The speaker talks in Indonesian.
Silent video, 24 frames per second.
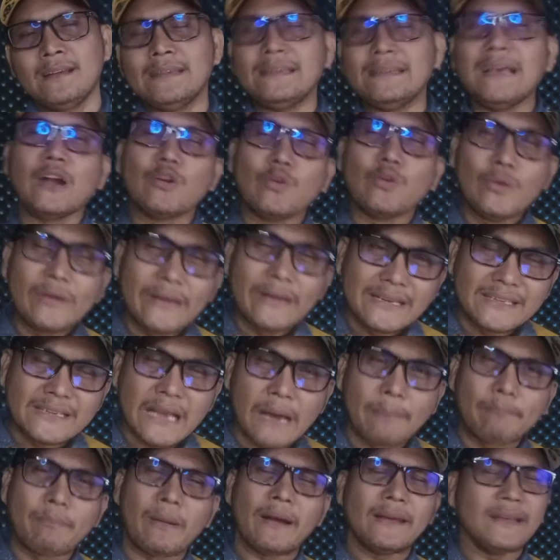Yang rugi
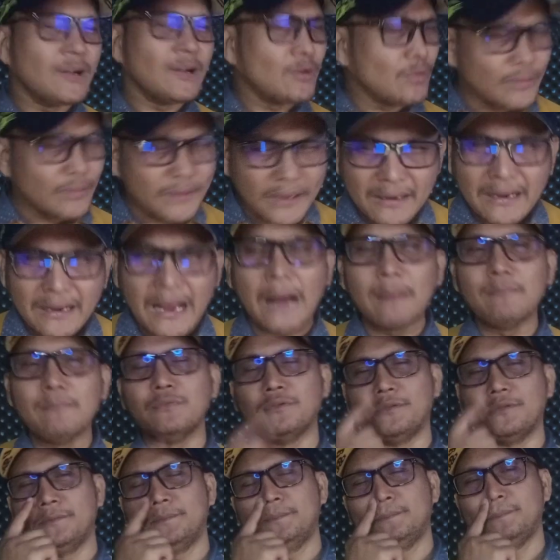siapa? Yang rugi
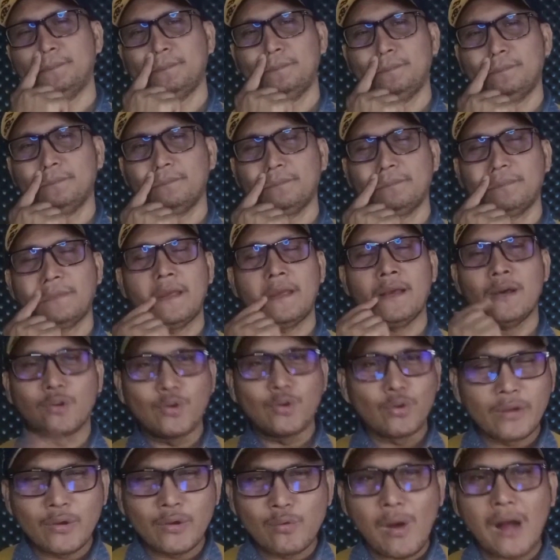kamu
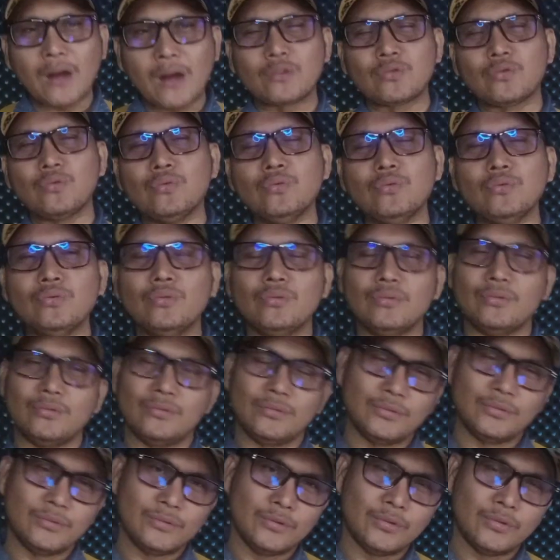rugi waktu,
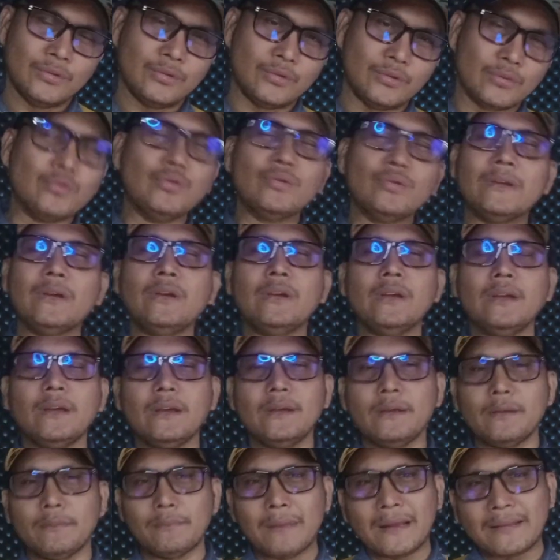
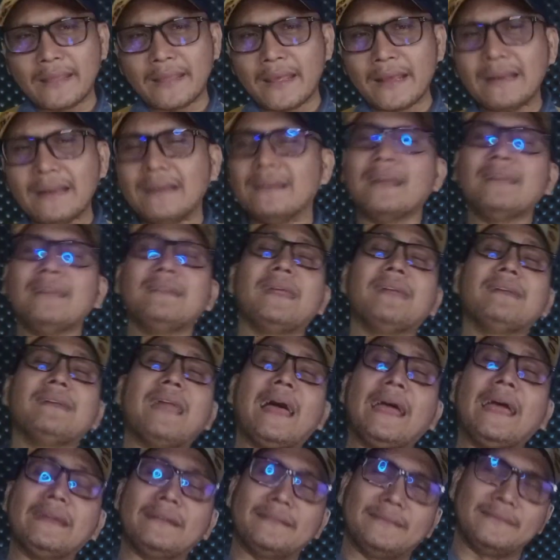rugi materi dan
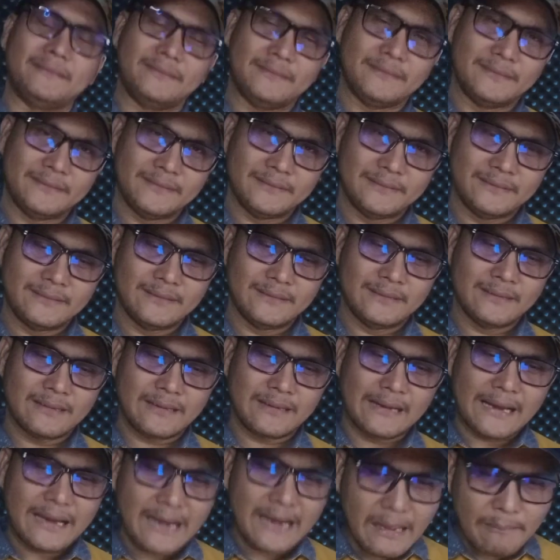lain-lain.
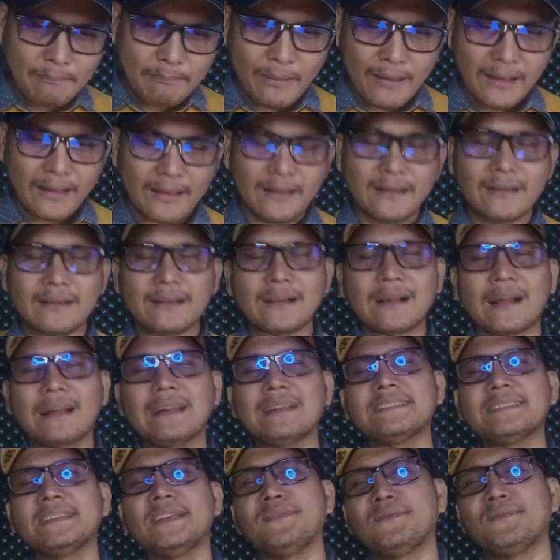Karena apa?
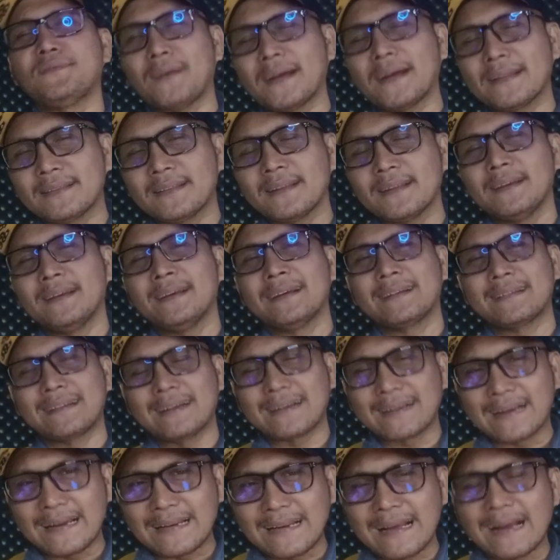Karena sifat
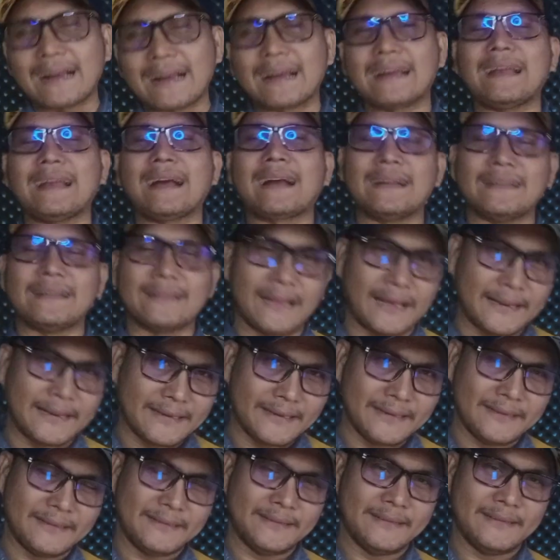kekanak-kanakan
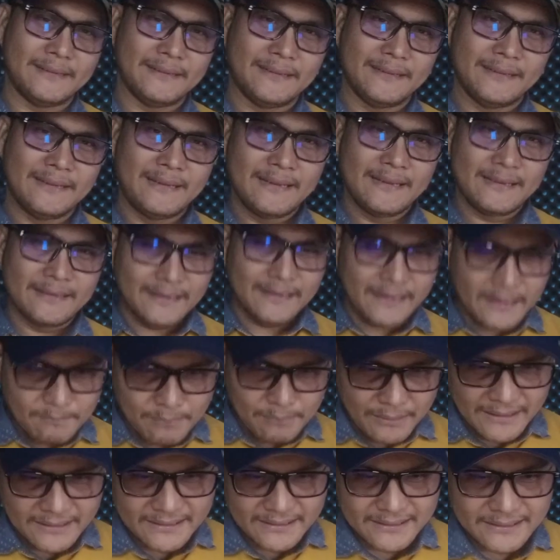tadi. Jadi
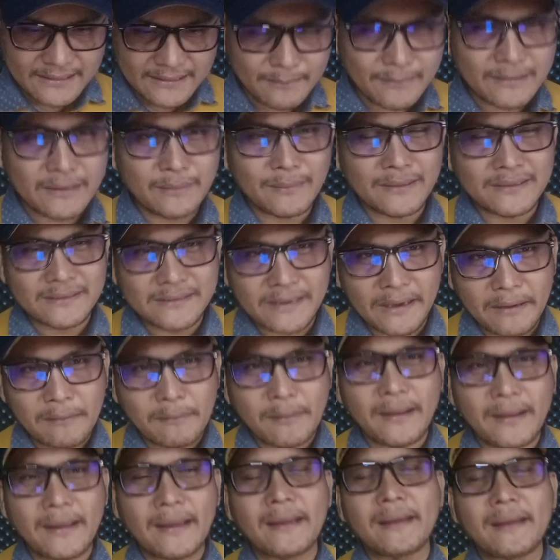please teman-teman
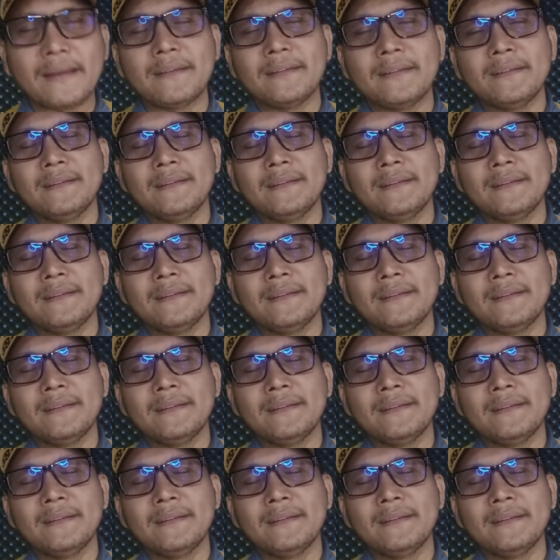cewek